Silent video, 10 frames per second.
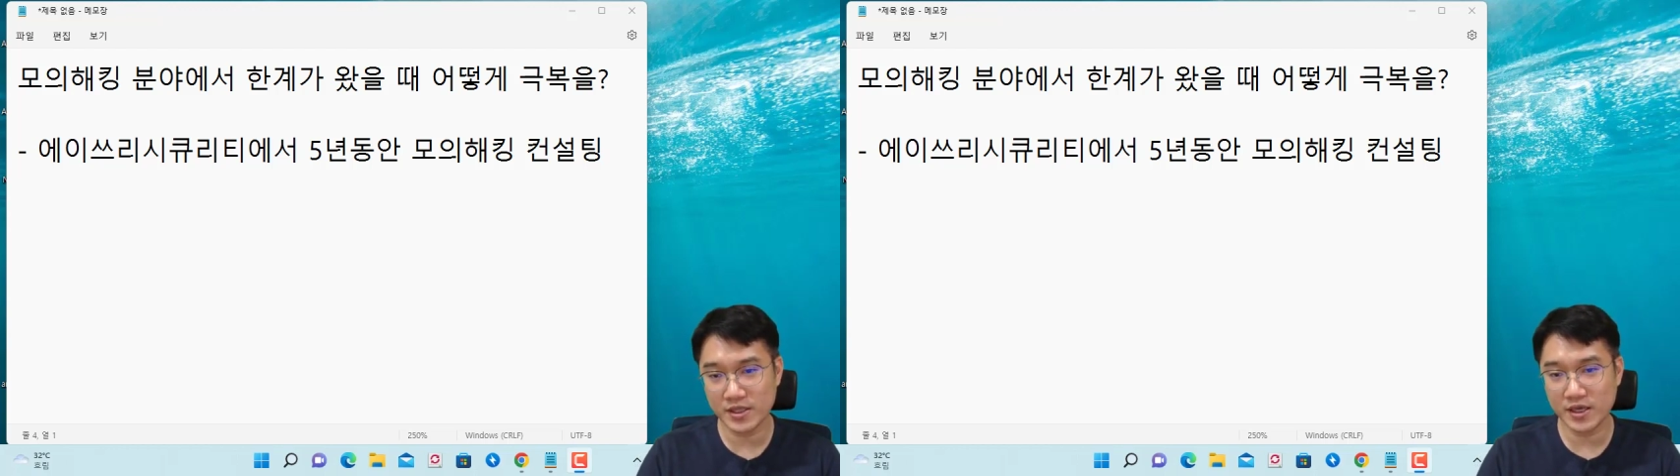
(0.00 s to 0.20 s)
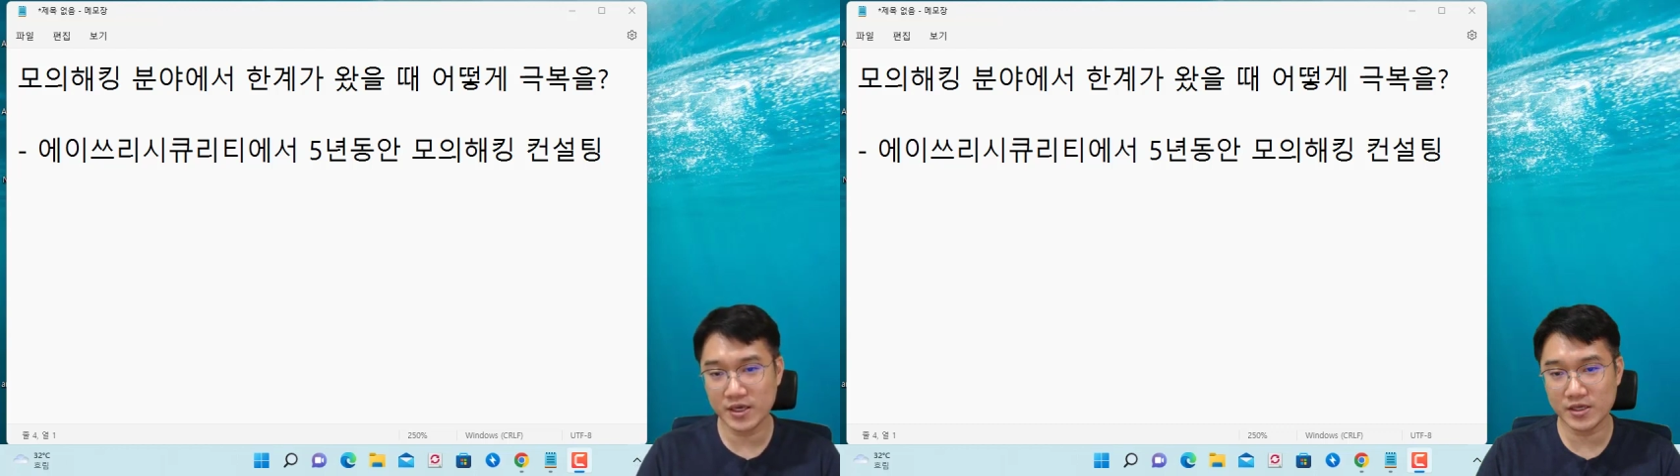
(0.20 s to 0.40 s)

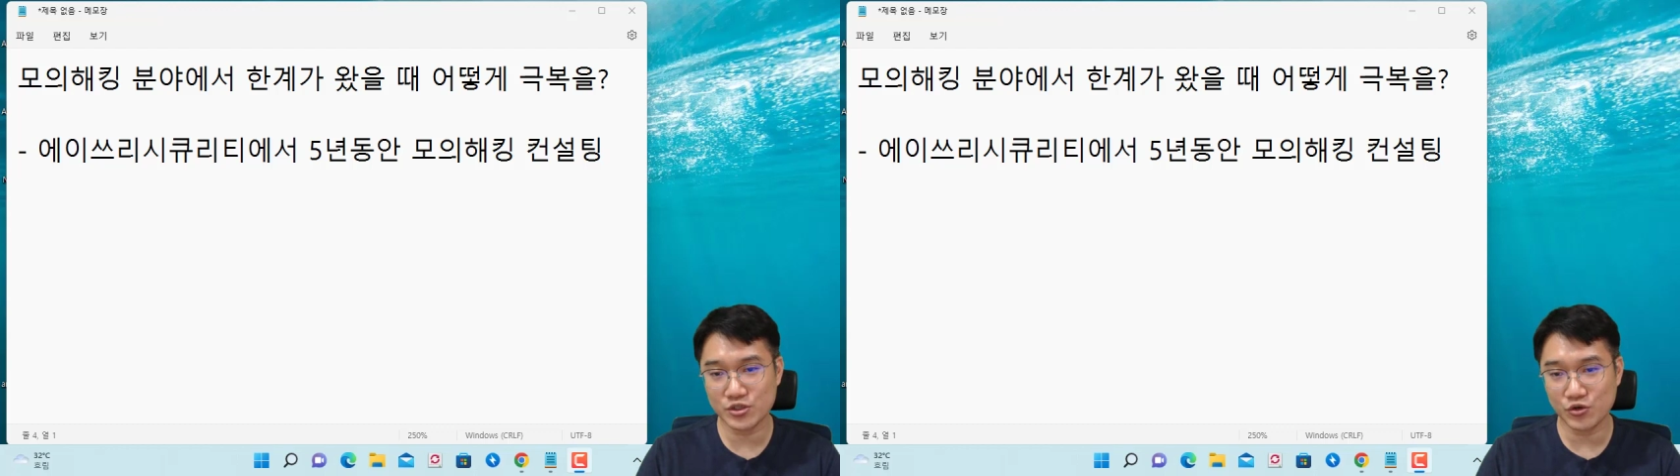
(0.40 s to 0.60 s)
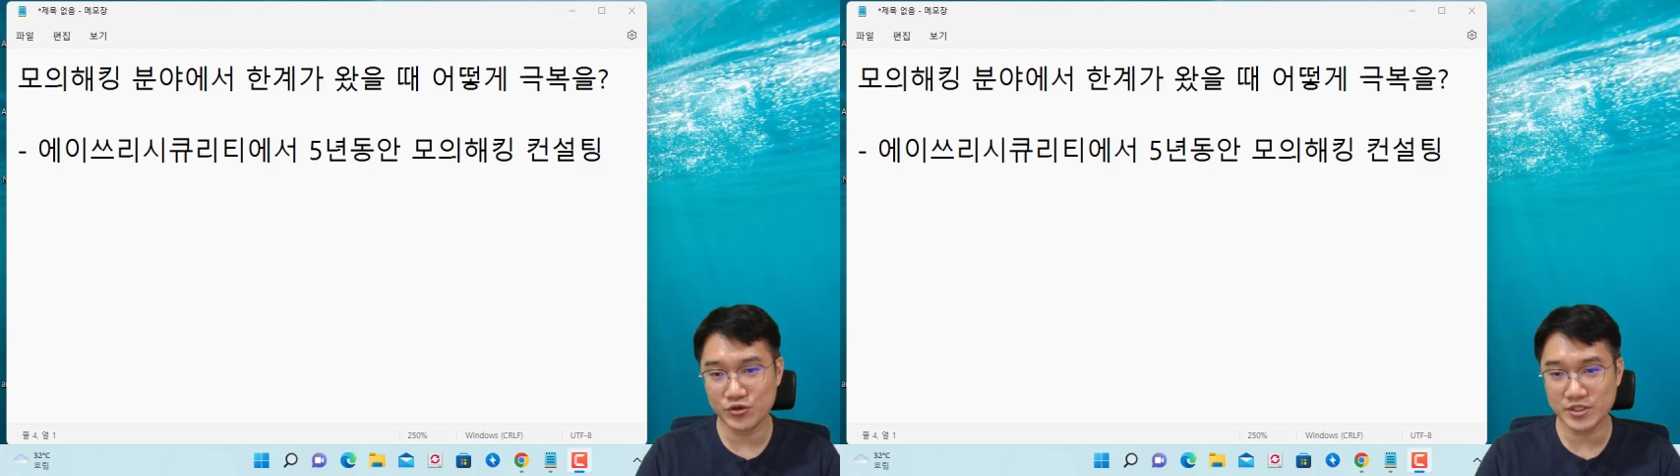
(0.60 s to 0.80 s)
때
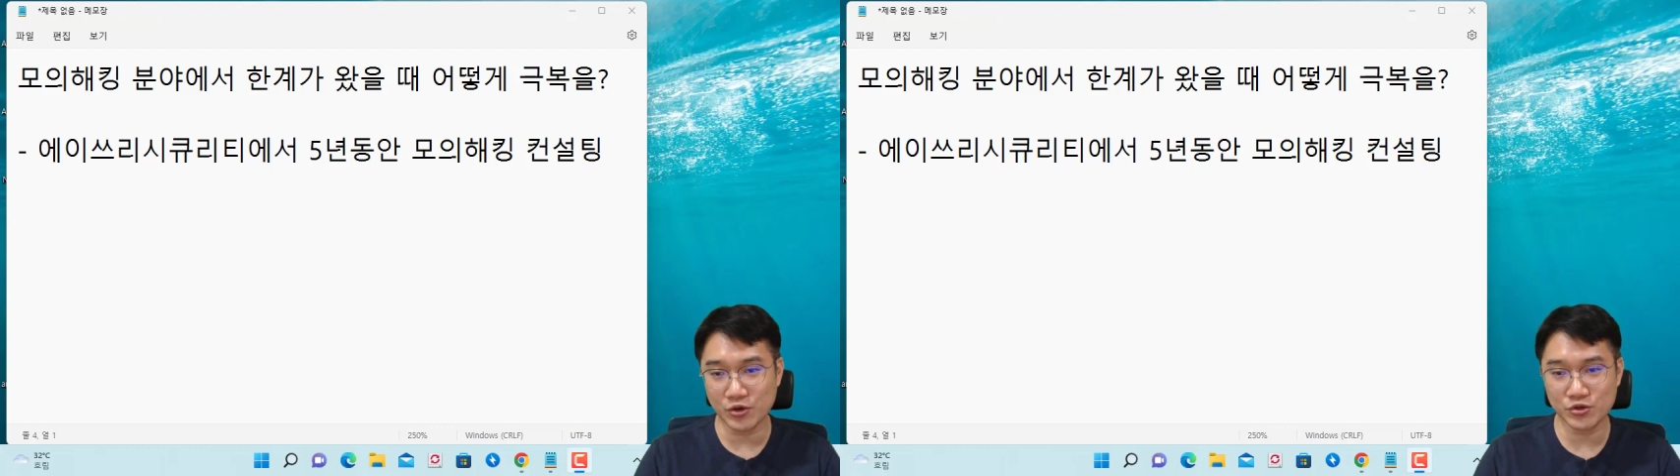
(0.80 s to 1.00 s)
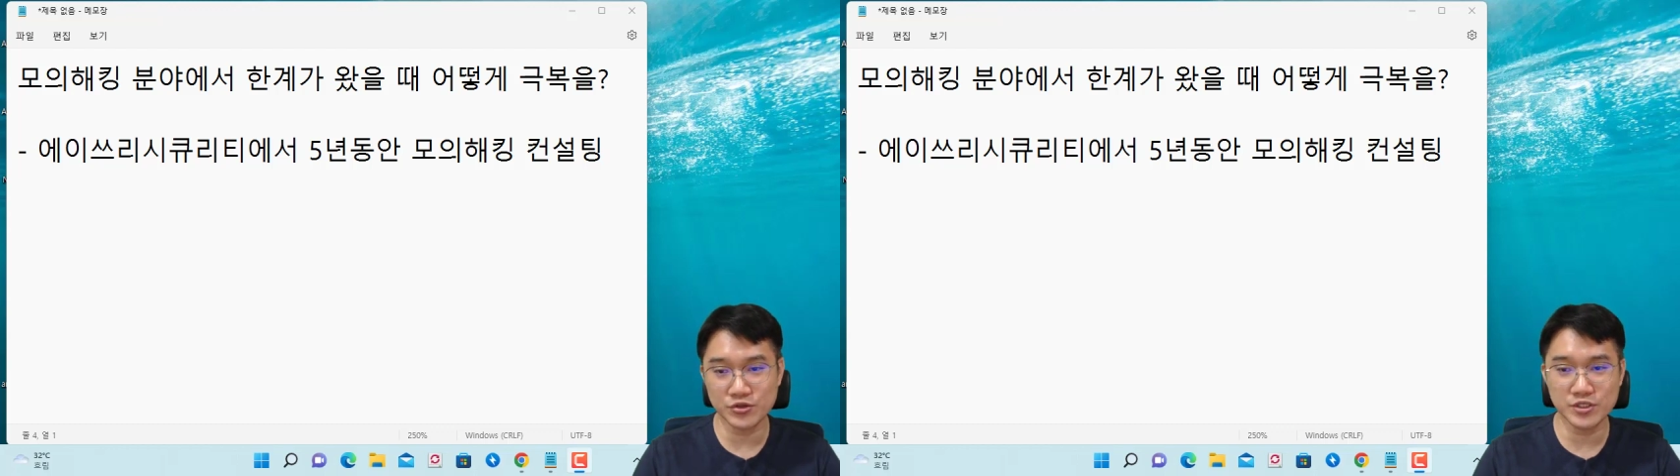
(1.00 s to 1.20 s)
저는 이제
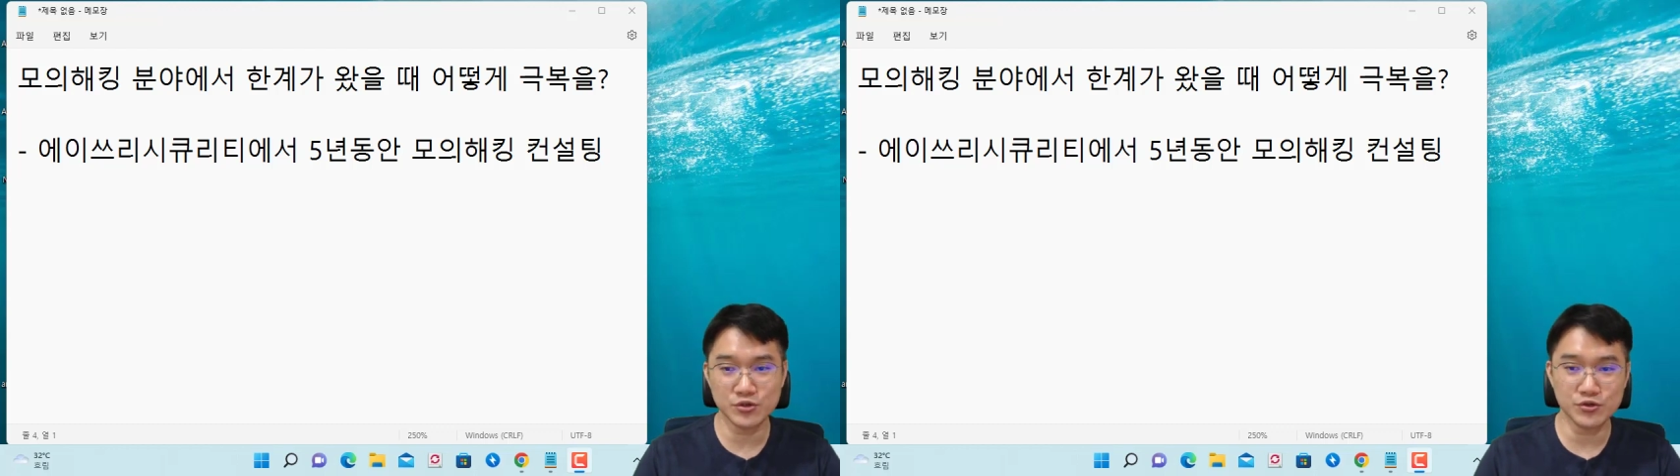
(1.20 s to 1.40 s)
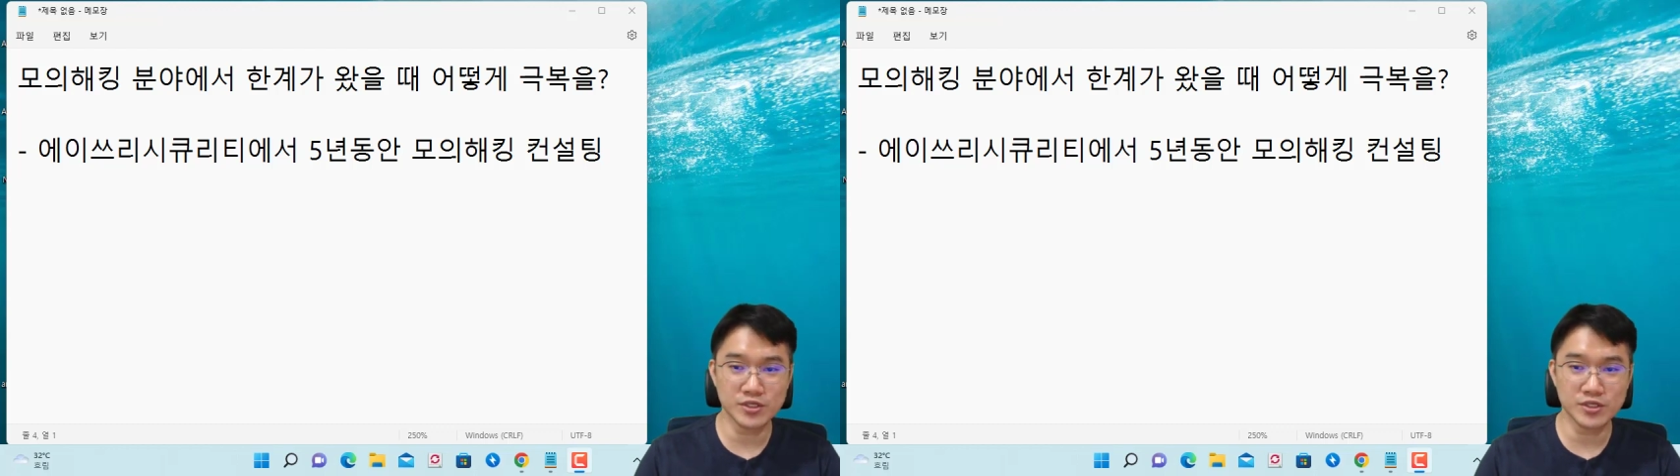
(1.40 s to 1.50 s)
어떤 식으로